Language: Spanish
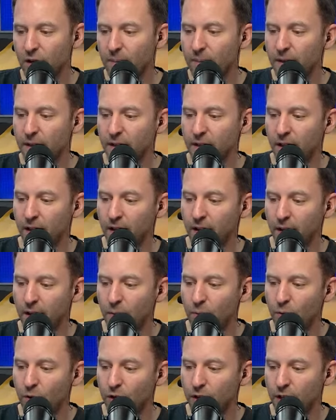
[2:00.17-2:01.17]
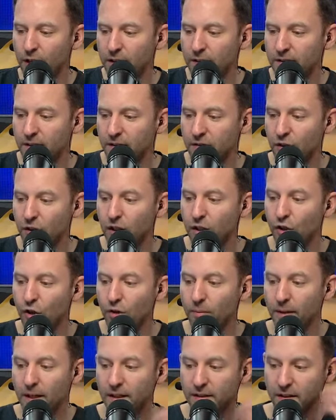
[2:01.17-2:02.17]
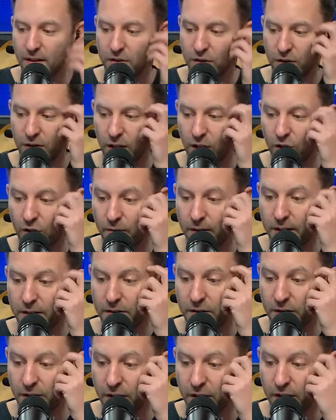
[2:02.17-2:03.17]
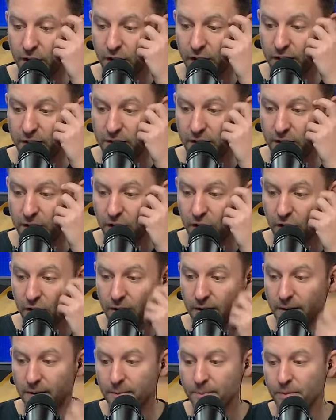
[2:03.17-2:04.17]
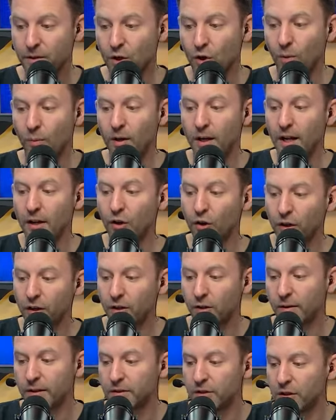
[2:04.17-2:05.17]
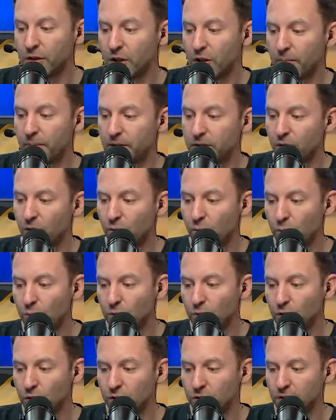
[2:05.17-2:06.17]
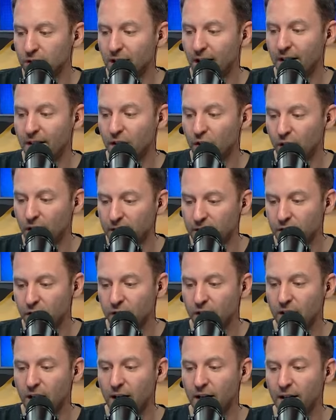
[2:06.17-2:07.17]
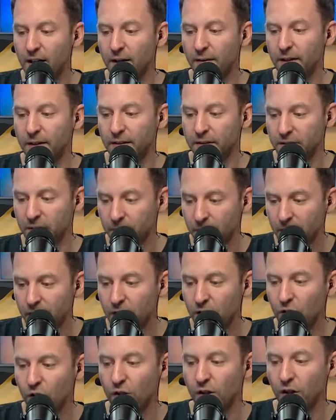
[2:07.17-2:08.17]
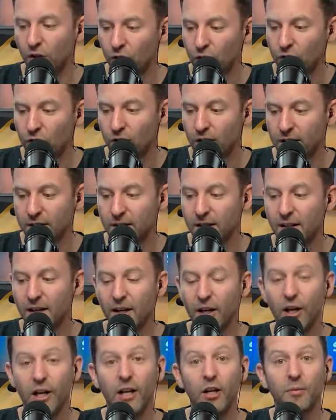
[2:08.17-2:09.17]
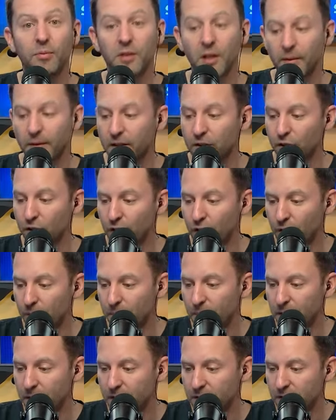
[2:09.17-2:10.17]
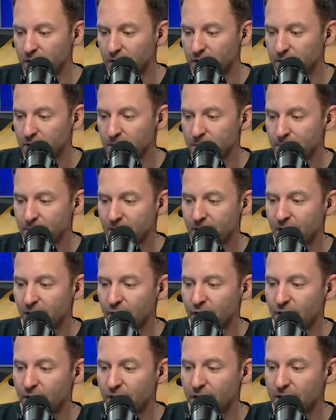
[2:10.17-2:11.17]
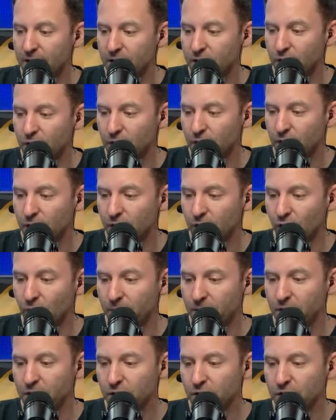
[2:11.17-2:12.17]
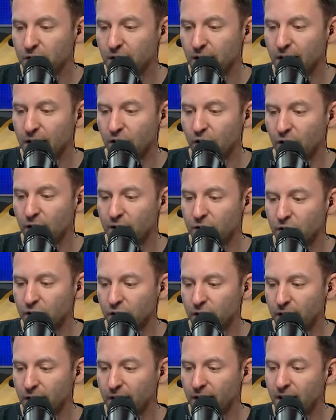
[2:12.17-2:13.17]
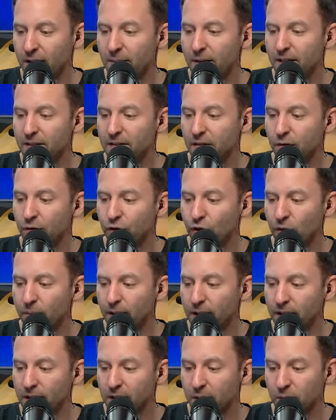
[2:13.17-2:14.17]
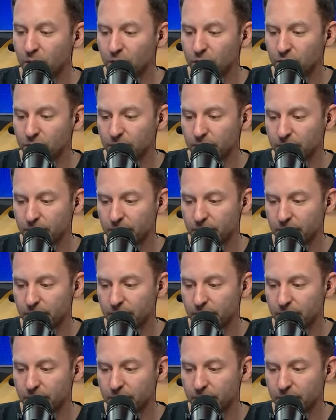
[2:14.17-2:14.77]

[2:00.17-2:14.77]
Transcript: las medidas de desburocratización y normalización del comercio interior y exterior, como la no renovación de los precios justos, la derogación de la ley de abastecimiento, de góndolas, el observatorio de precios, la finalización de fideicomisos y la derogación de regímenes informativos